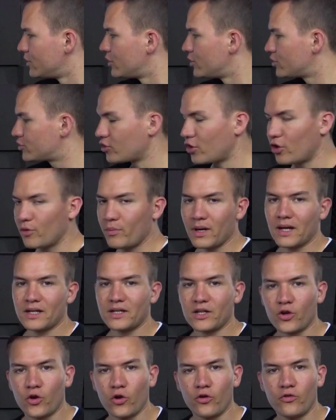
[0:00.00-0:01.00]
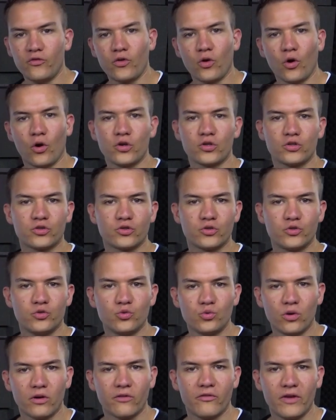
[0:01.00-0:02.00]
Einen Steuerberater können wir euch
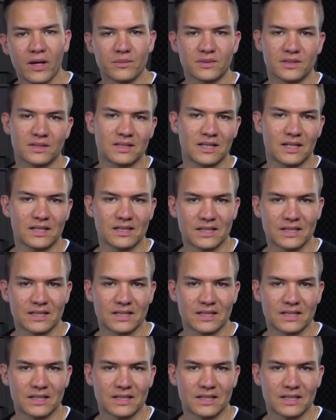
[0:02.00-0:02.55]
nur wärmstens